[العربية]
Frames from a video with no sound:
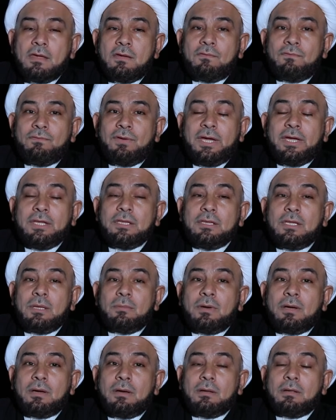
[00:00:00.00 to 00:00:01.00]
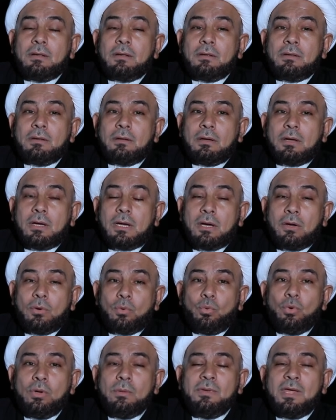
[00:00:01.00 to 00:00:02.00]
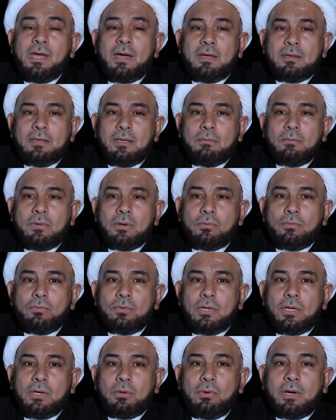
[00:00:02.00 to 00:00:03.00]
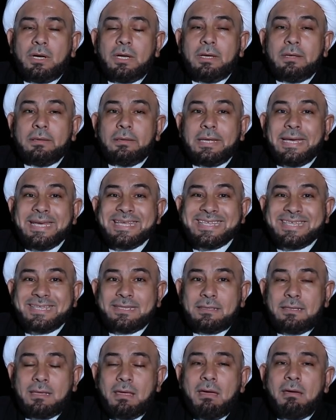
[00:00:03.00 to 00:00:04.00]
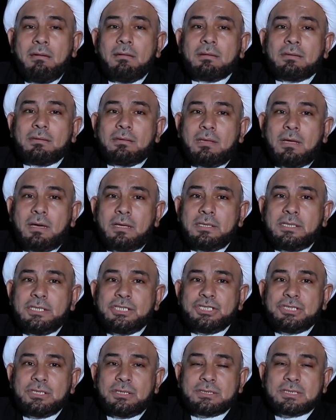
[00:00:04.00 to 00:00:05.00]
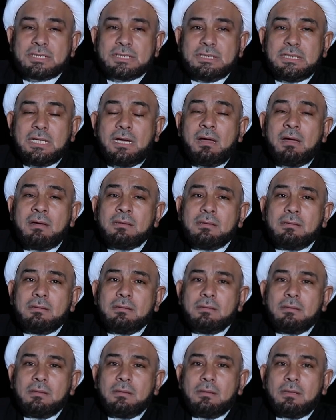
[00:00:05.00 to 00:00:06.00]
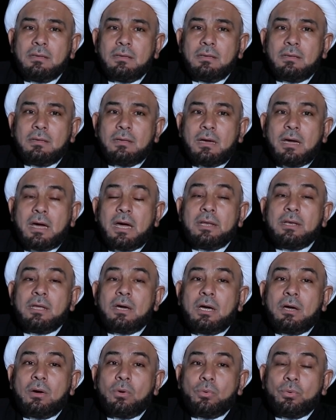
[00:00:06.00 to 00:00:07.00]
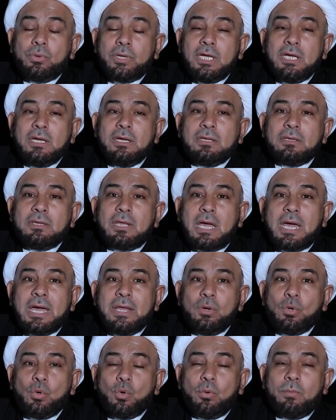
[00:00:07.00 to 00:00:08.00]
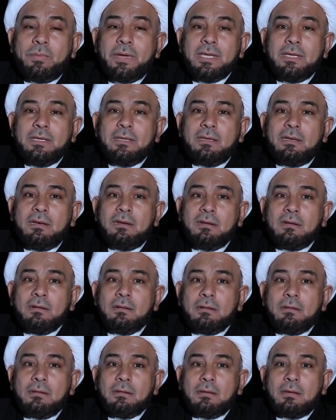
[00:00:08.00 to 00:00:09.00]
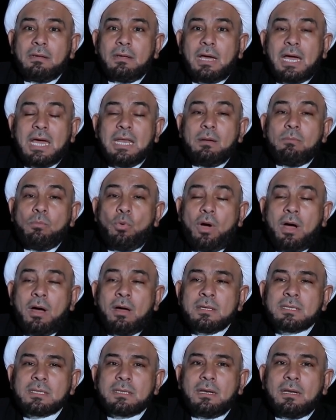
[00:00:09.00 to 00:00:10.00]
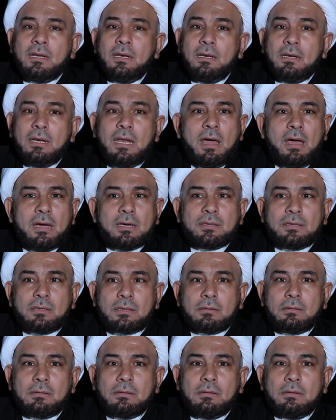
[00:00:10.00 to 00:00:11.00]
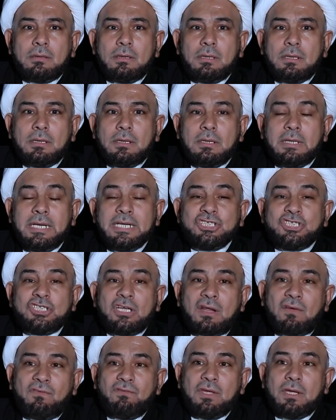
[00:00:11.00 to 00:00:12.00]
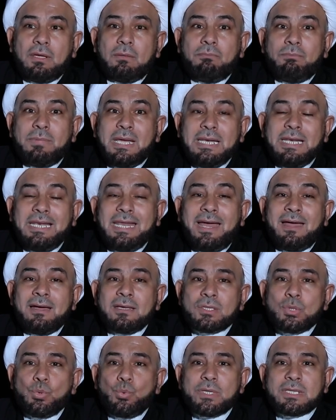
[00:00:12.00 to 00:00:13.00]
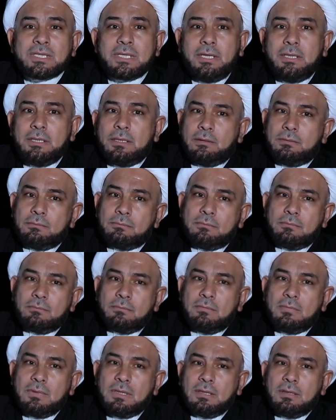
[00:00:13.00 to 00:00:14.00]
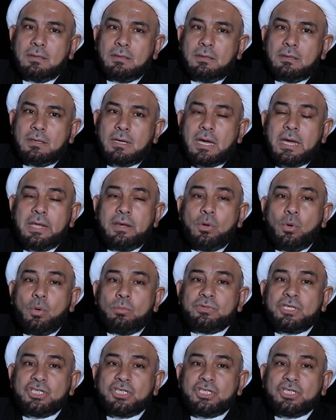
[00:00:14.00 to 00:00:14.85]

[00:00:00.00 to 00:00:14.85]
فعندما أقول بهذه المقولة وأستعرض هذه الشخصيات أنا أريد أن أبين المعاصرة لا أكثر لا الشرفية بل العكس هو صحيح أنهم